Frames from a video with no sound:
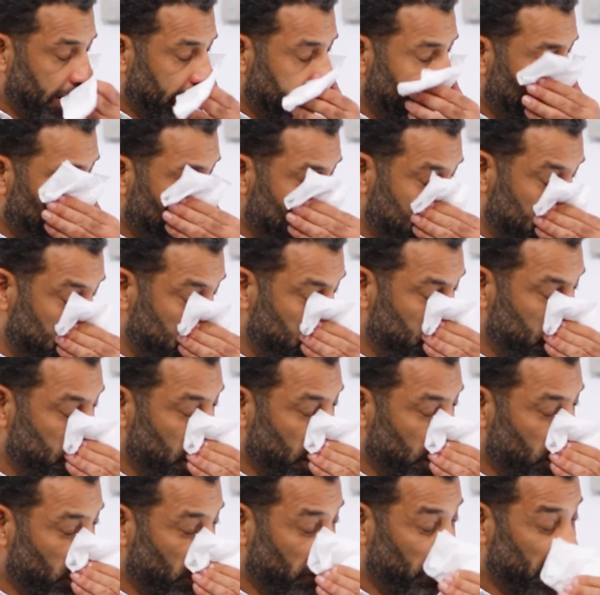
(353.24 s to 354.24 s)
يعني مش
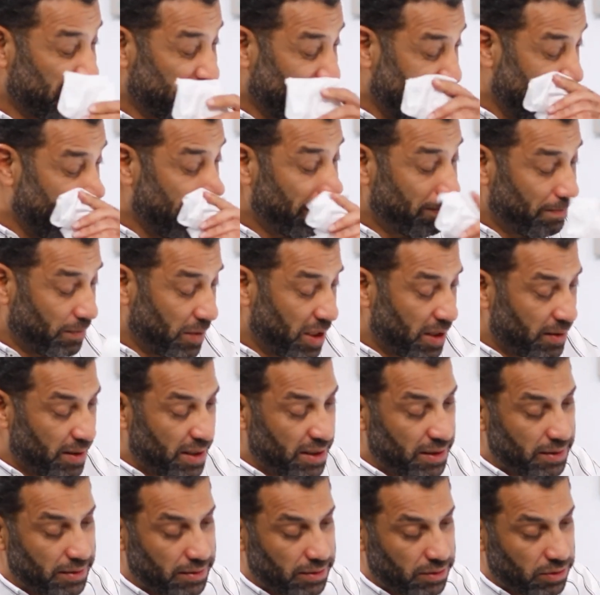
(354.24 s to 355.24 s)
مش هتقف بس انا
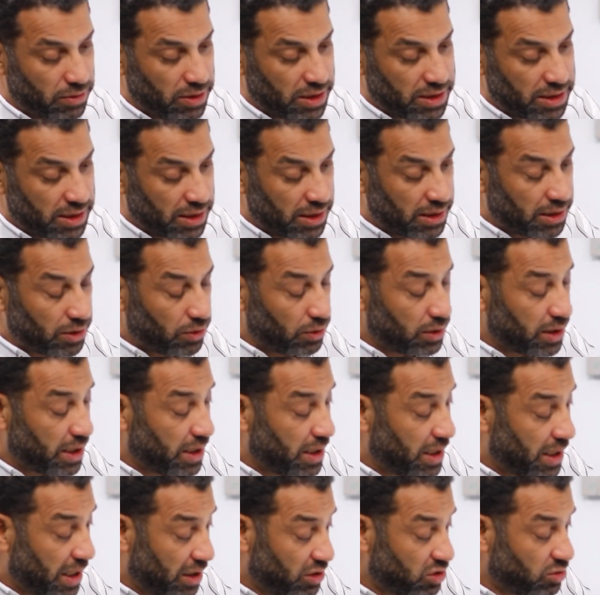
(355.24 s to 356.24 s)
كمان كويس ان انت قلت
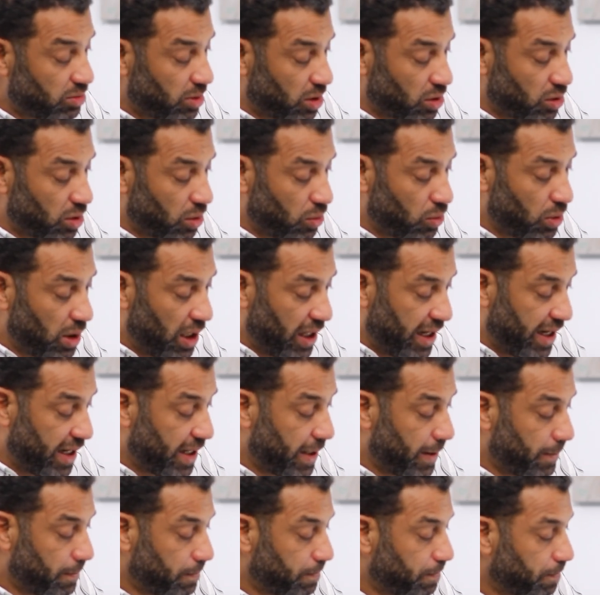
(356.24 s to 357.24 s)
كده انا عاوز برضه اقول
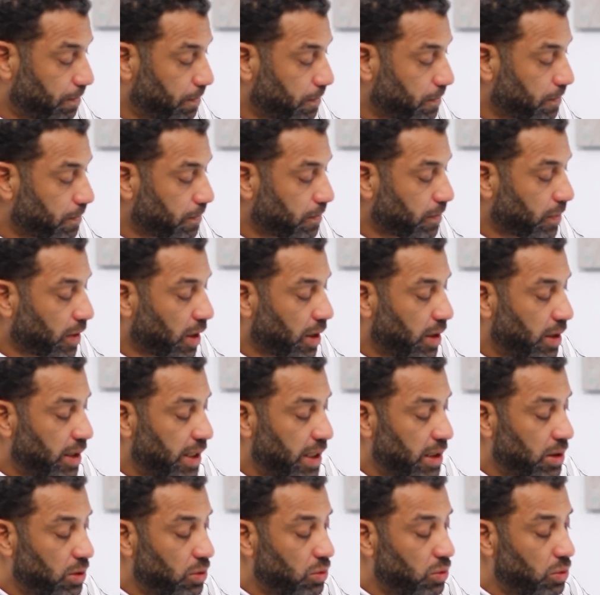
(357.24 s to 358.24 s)
حاجه
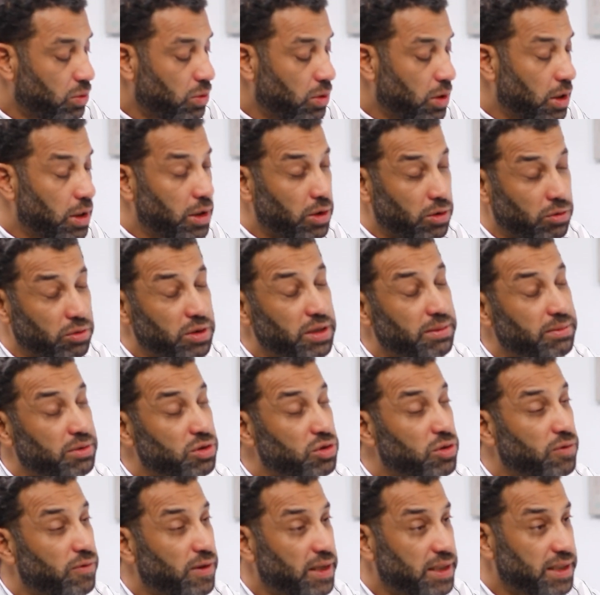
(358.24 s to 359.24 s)
انه دي
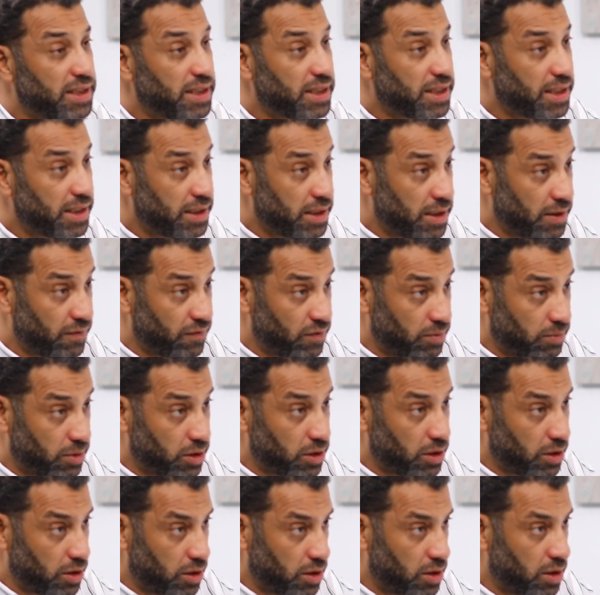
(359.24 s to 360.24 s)
بنشوفها كتير جدا في
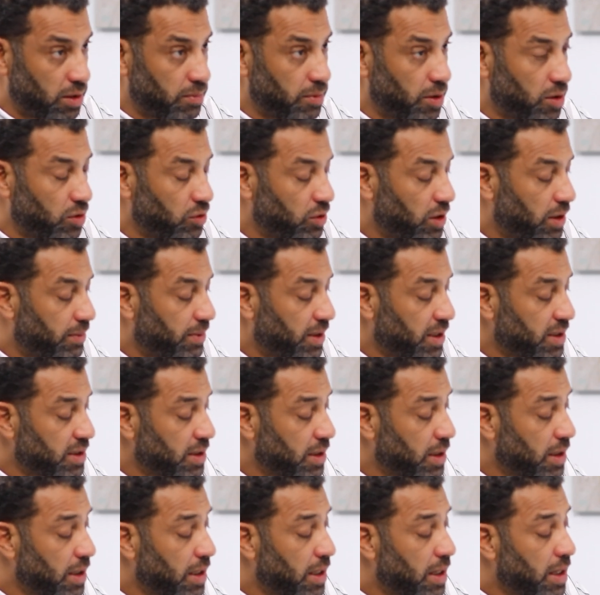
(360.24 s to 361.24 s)
مرضى القولون المخطوطيه
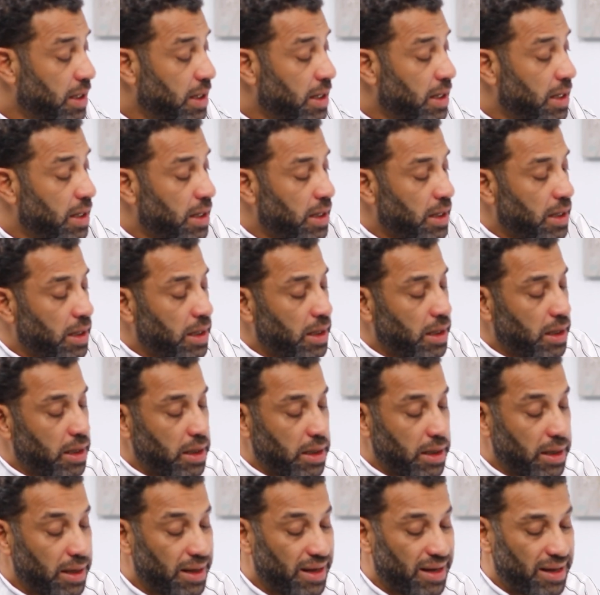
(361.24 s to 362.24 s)
بقى
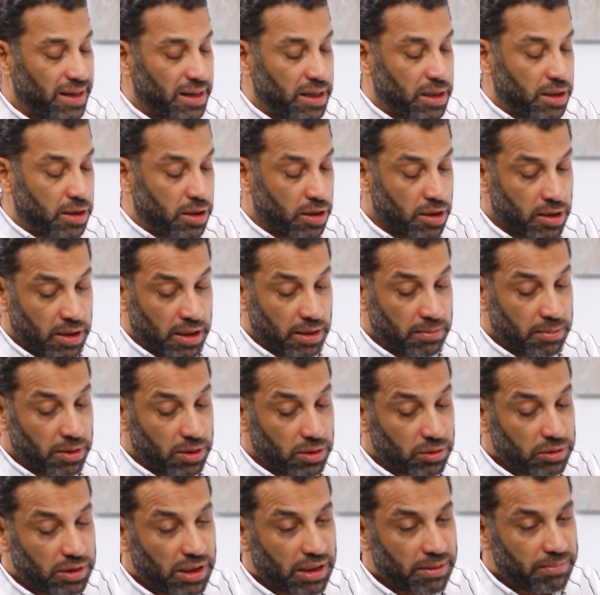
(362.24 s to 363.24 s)
القراريه
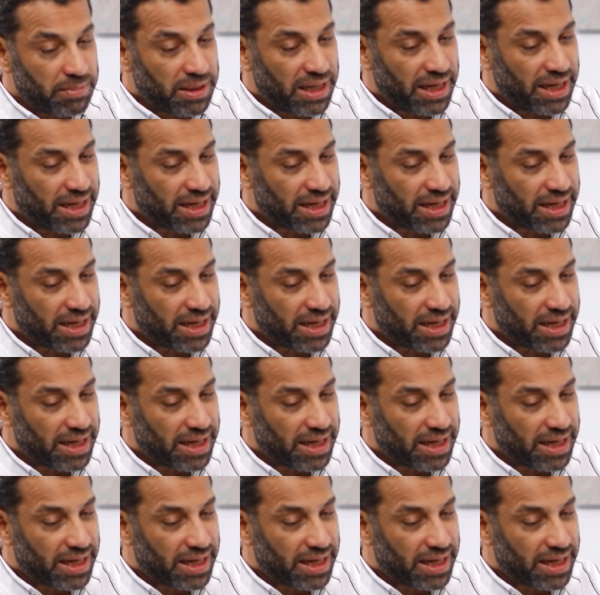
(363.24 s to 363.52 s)
المخرطية من